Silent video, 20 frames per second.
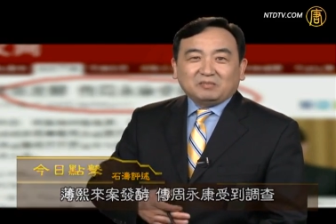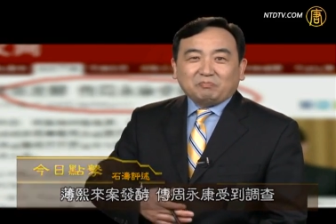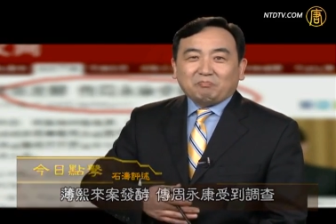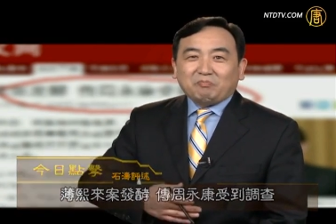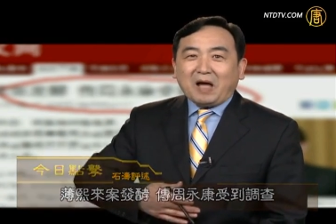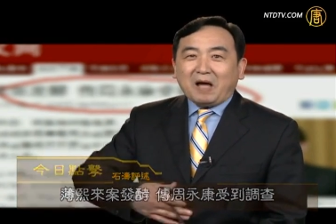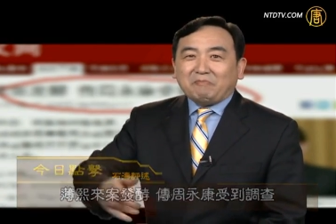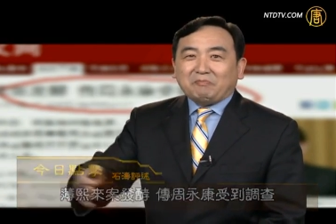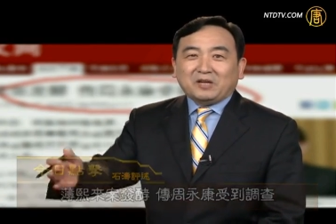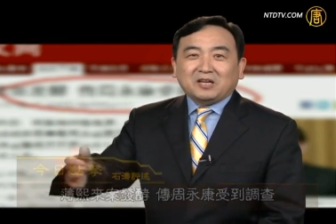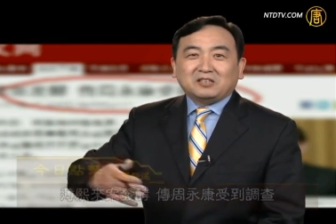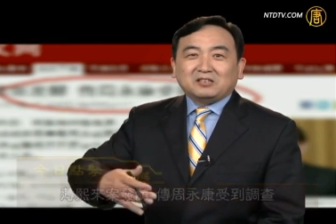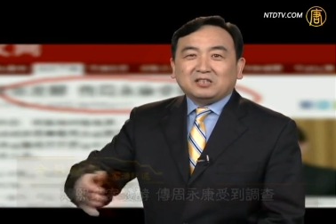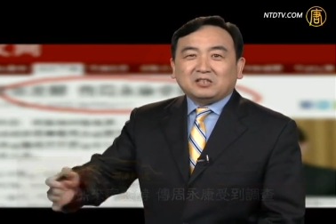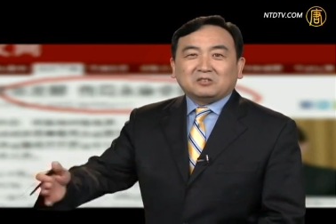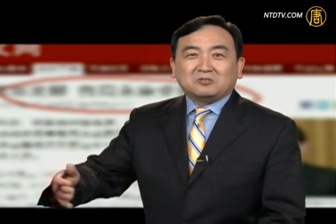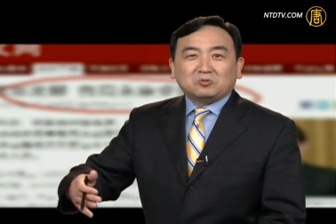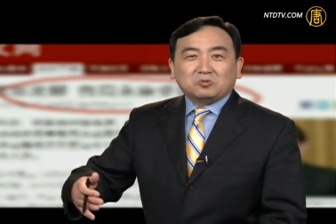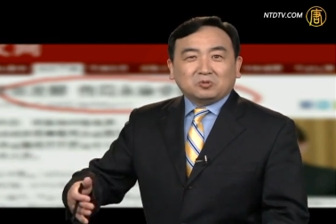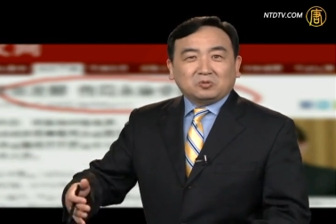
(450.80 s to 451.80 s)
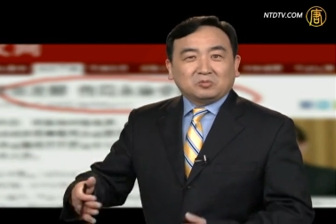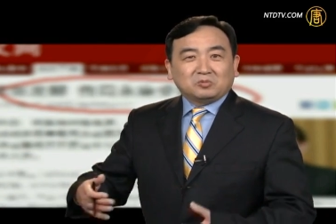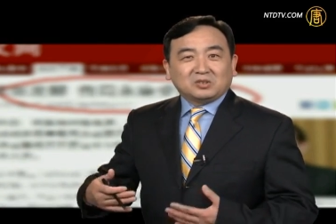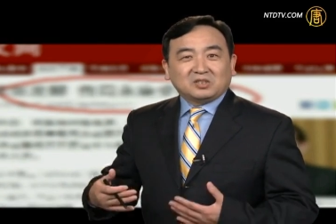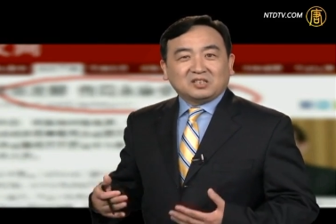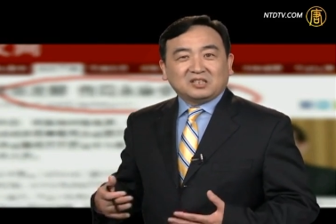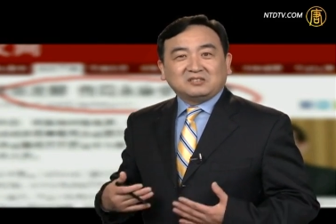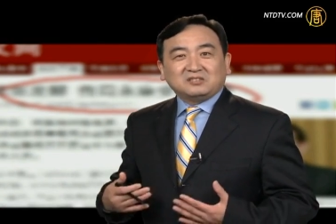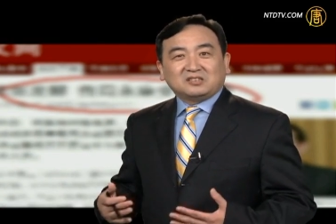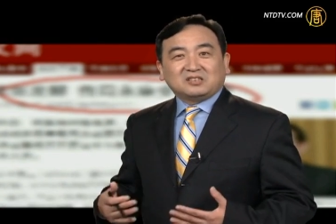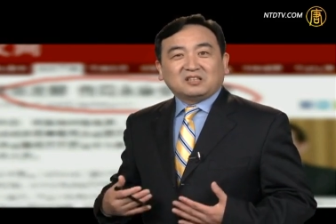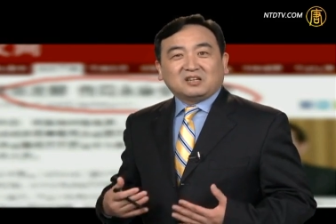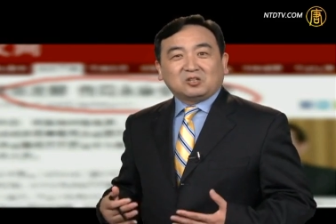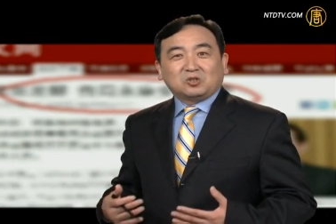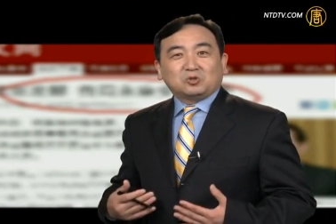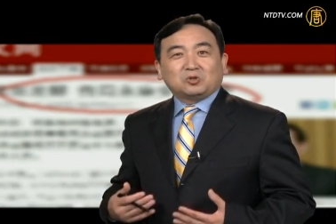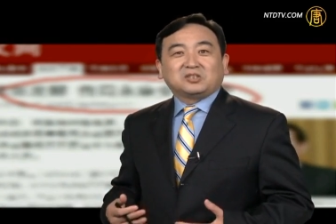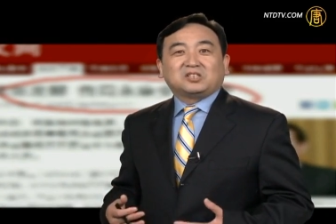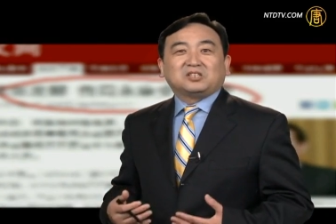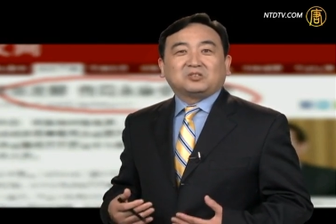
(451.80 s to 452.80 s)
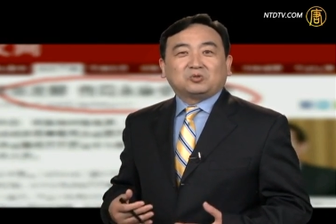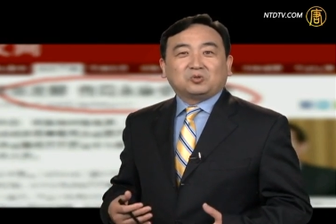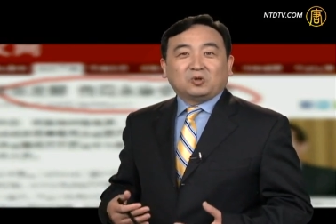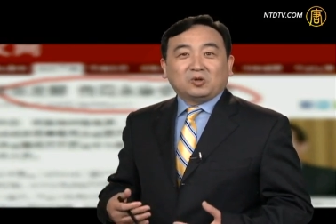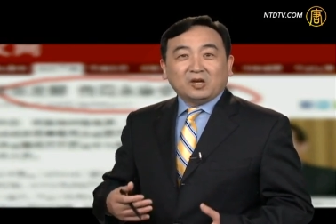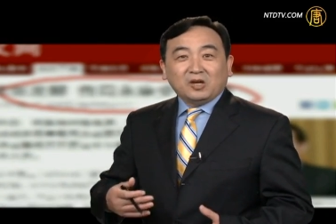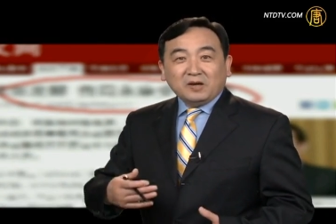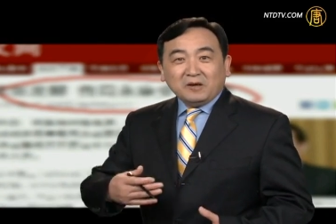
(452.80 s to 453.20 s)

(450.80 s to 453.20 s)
把别人清楚跟自个儿说清楚，